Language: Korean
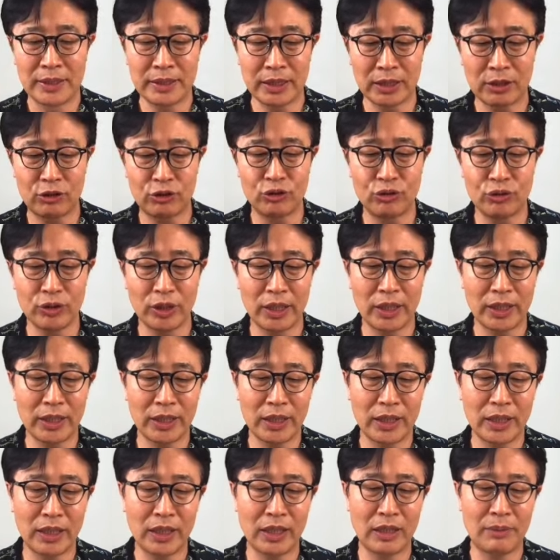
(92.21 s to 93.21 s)
자, 그 중에
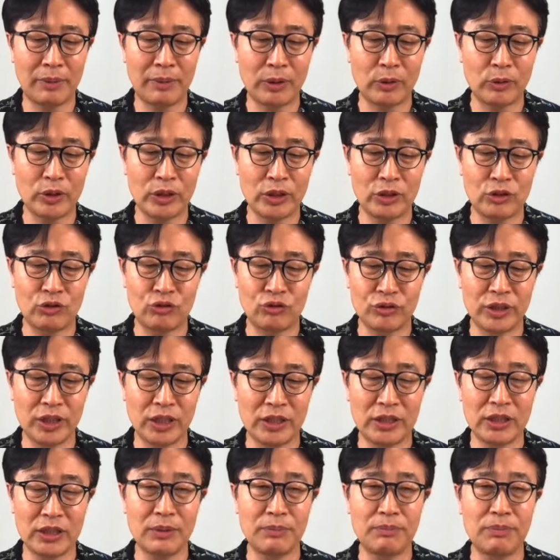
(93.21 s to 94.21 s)
하나가 바로 이
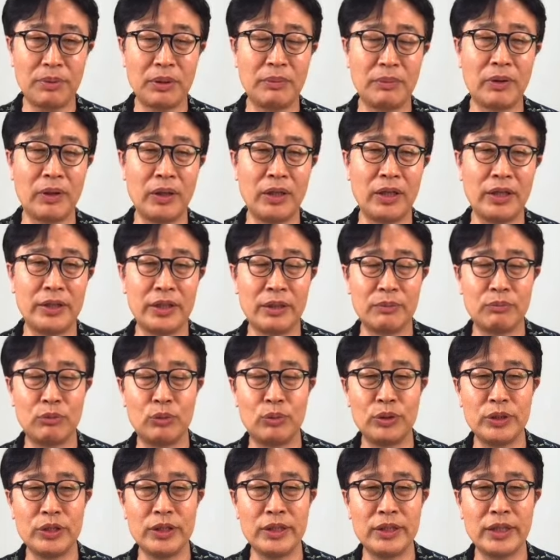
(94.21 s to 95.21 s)
중대재해법에 관련된
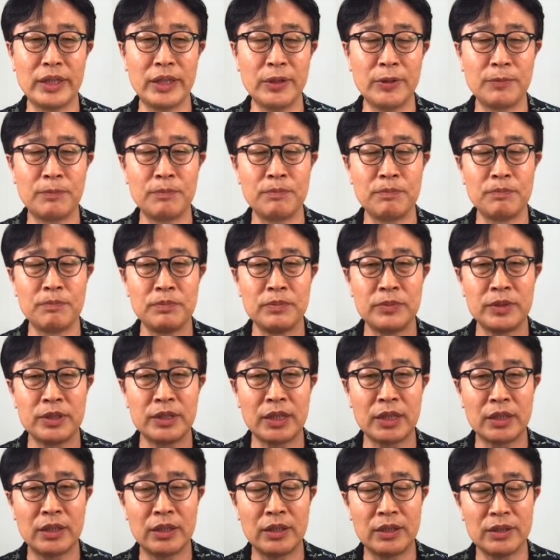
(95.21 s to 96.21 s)
부분인데요,
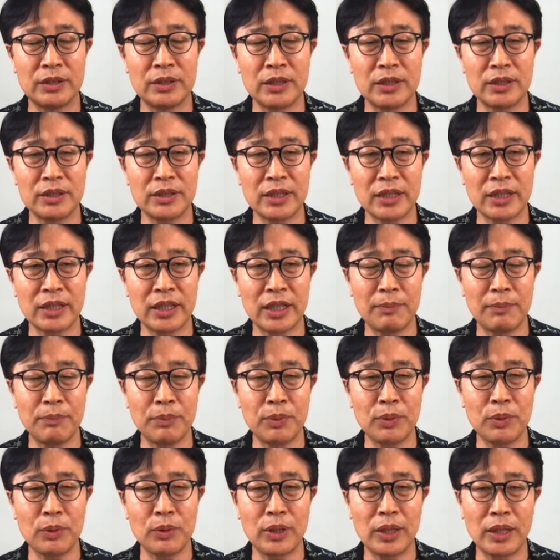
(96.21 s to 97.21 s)
자, 건설사
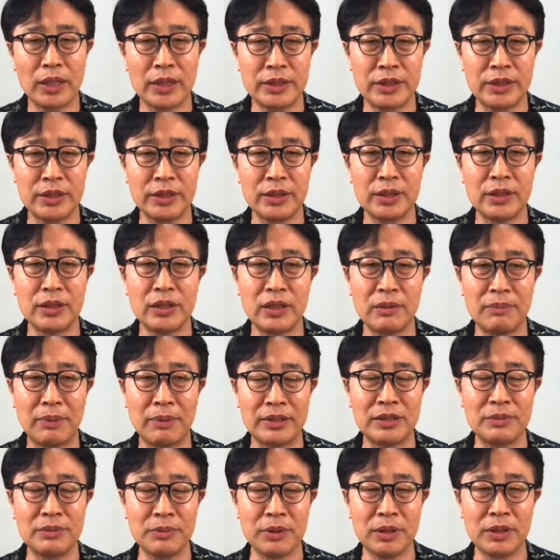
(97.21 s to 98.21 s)
대표가 징역을
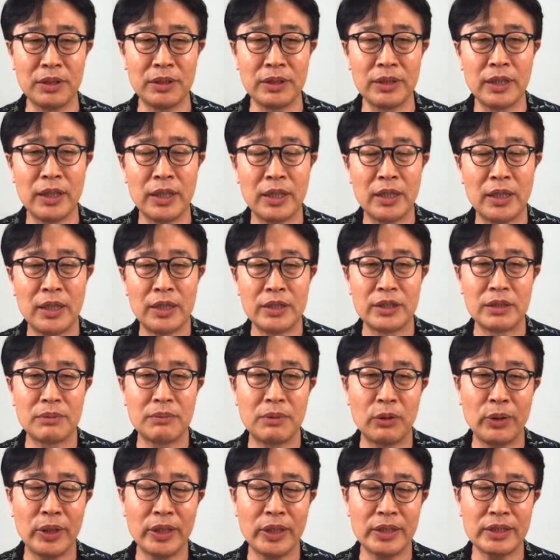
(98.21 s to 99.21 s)
받으면
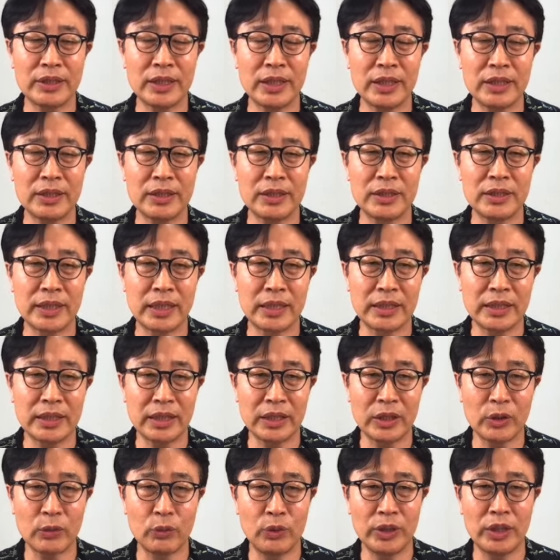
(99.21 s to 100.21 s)
정말 회사에서는
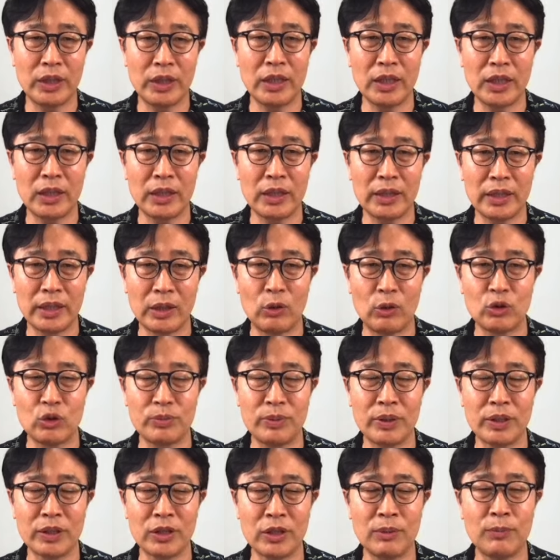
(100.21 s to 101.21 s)
상당히 위기가 나올
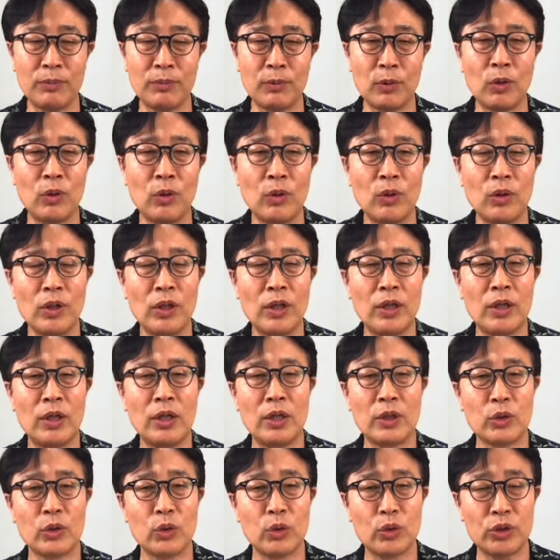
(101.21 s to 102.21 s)
수밖에 없고,
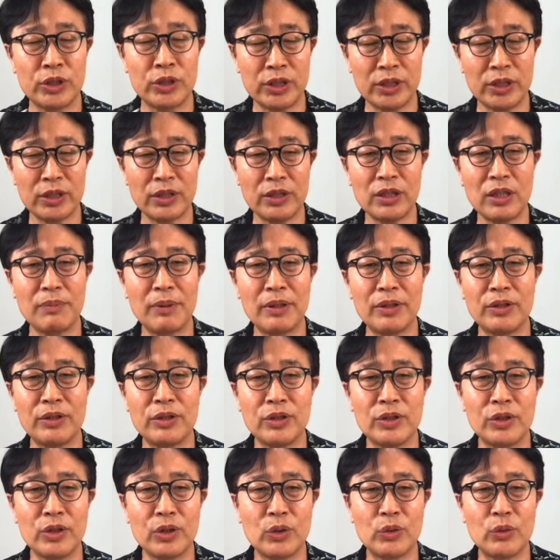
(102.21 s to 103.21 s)
또 실형을
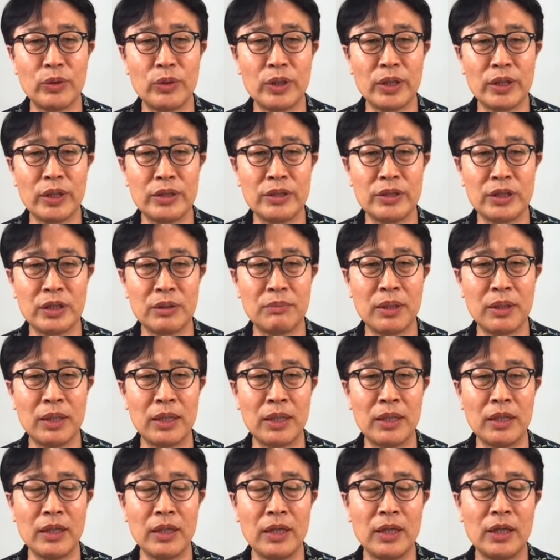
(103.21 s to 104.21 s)
받는 경우에는
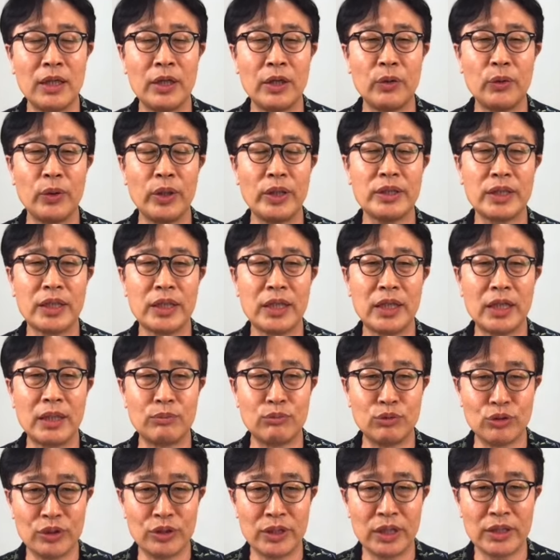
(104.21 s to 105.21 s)
정말 회사가
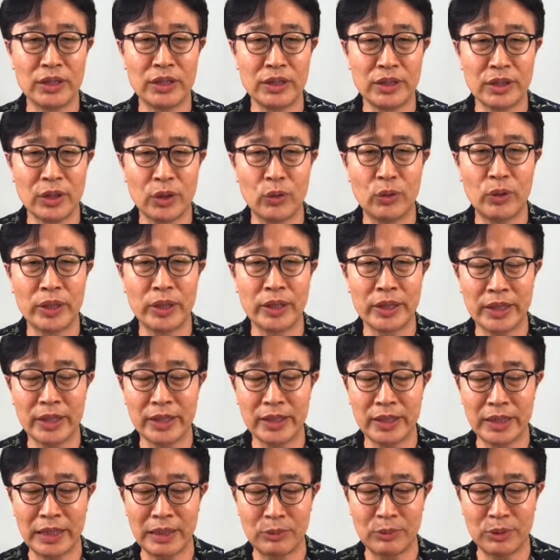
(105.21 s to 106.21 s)
문 닫는 경우가
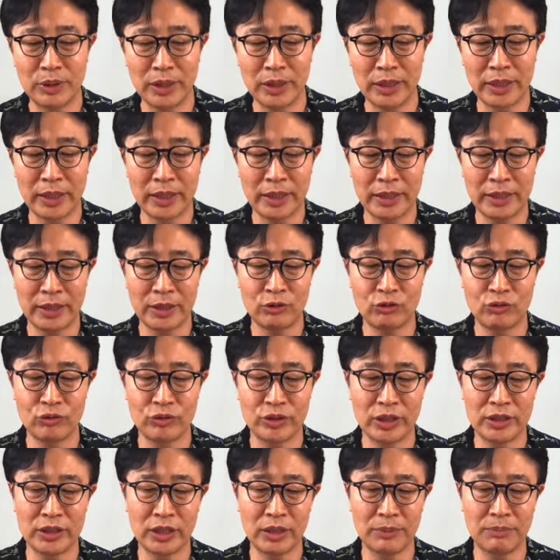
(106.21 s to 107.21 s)
있기 때문에 이
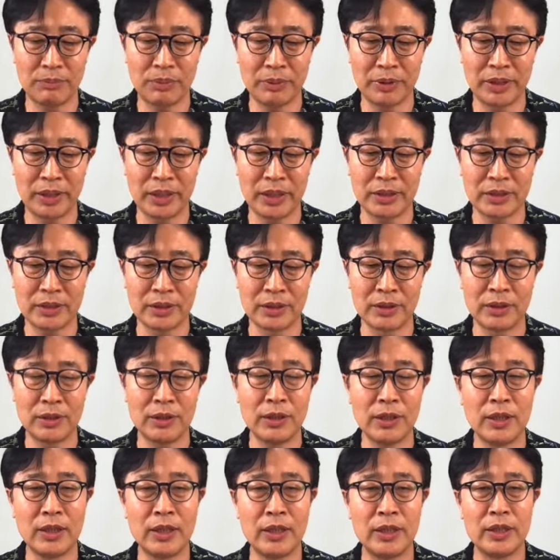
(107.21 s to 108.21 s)
중대재해법에
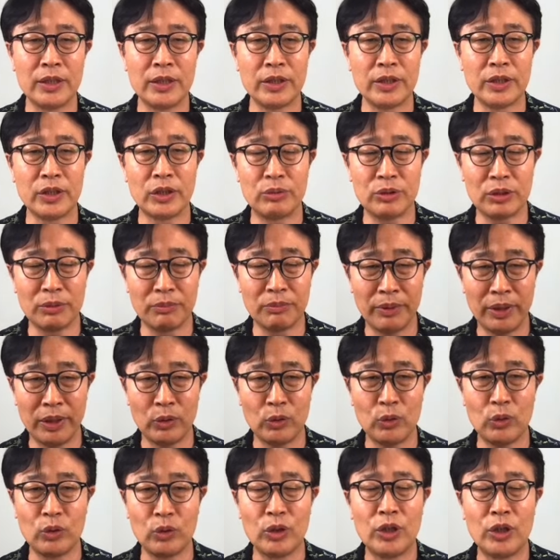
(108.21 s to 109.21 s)
대해서 여러분이
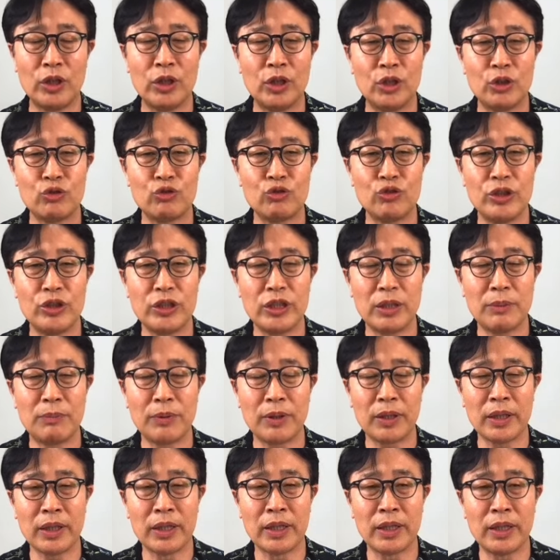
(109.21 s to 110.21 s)
매우 주의
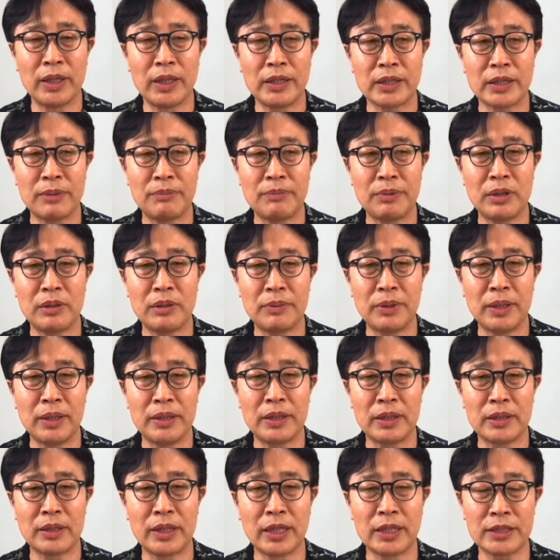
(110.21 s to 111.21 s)
깊게
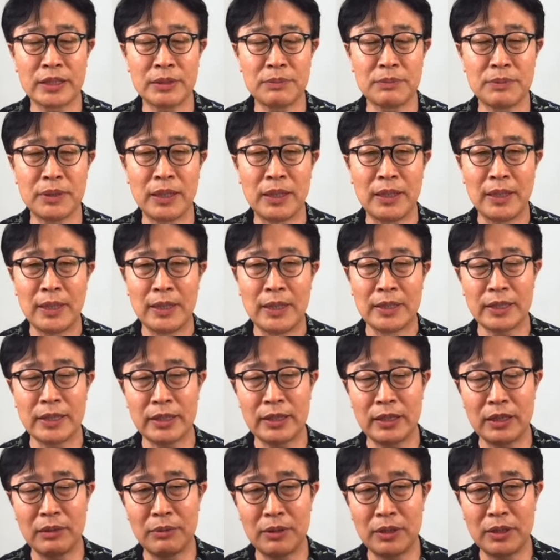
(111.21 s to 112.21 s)
살펴봐야 될 것 같습니다.
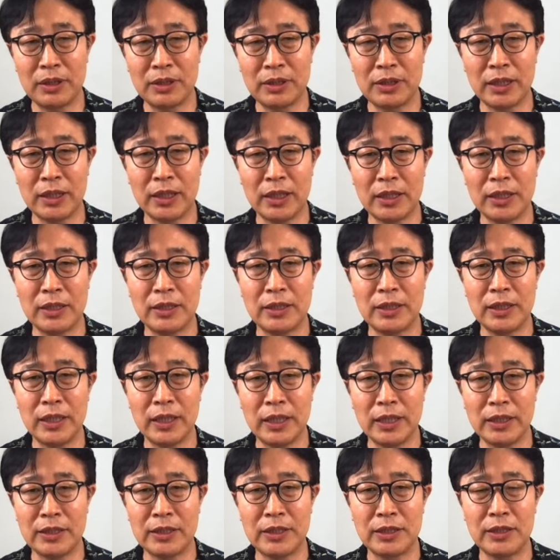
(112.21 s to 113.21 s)
자, 그러면은
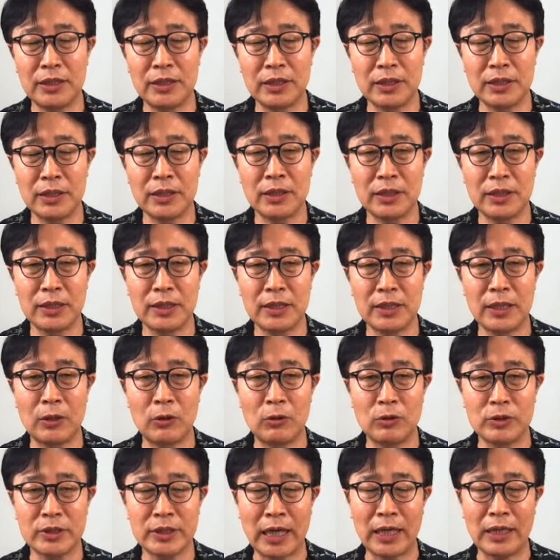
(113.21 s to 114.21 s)
최근에 징역형이
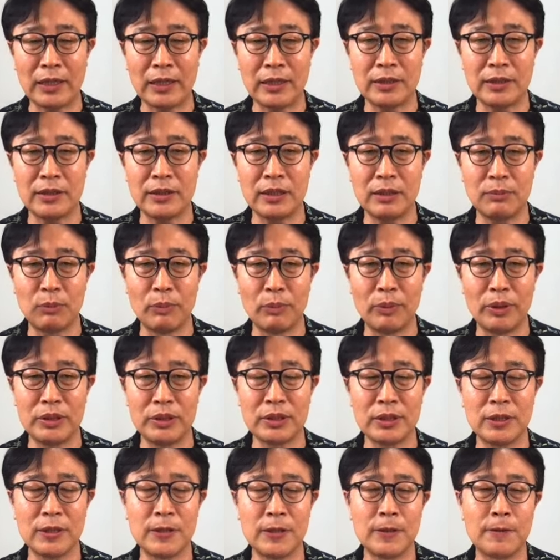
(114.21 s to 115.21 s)
나온 사건을
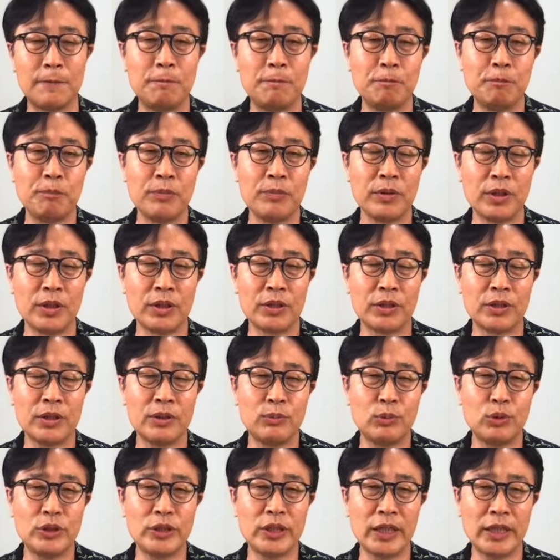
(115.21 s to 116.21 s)
보면서
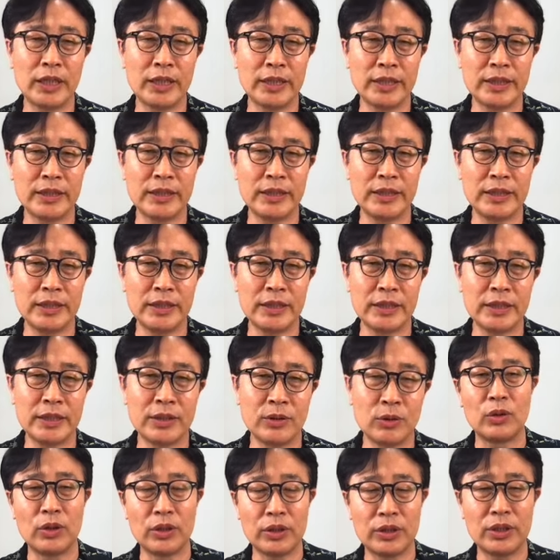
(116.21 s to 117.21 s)
어떤 문제가
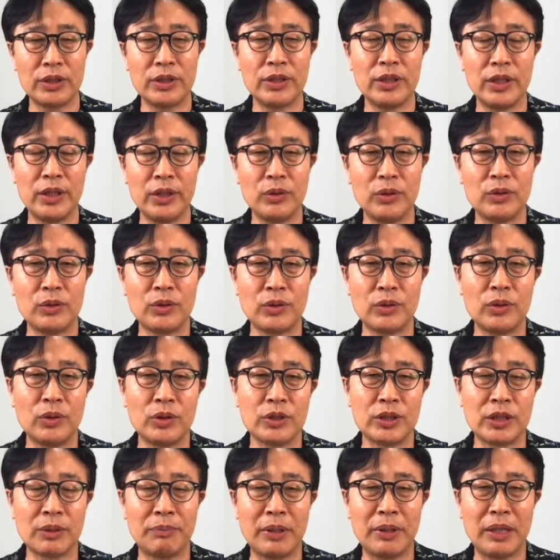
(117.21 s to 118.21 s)
있는지, 또 어떤
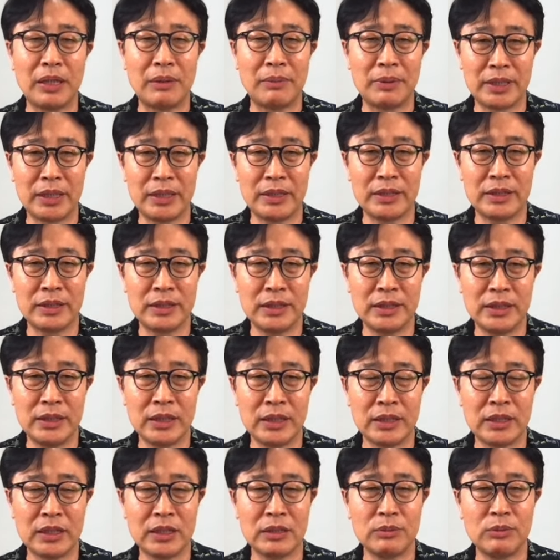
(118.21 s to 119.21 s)
내용으로 재판을
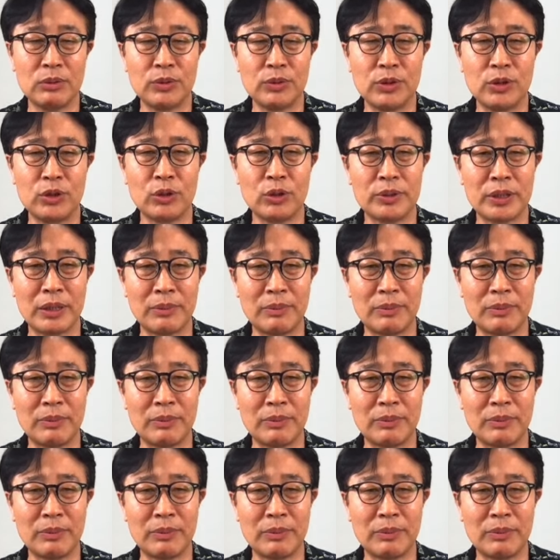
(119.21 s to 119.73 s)
받았는지 그 부분을 좀